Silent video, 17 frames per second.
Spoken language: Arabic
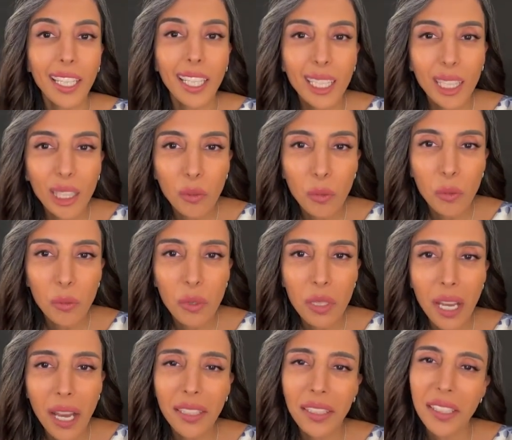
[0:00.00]
يطلب
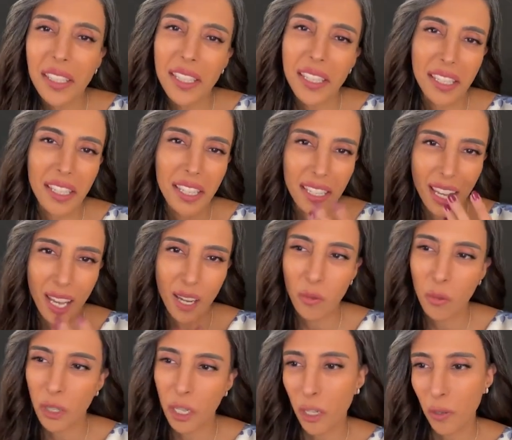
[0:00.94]
المساعدة يحس إنه
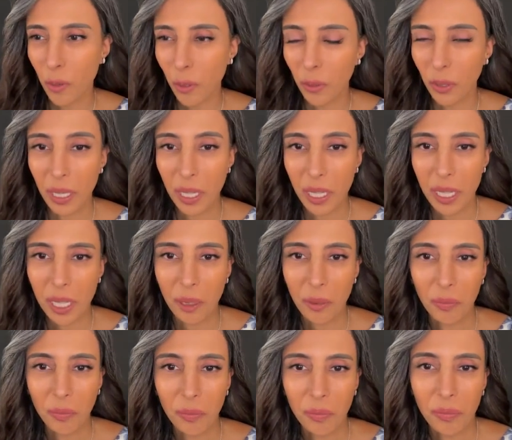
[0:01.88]
صار أبو نجمة ونص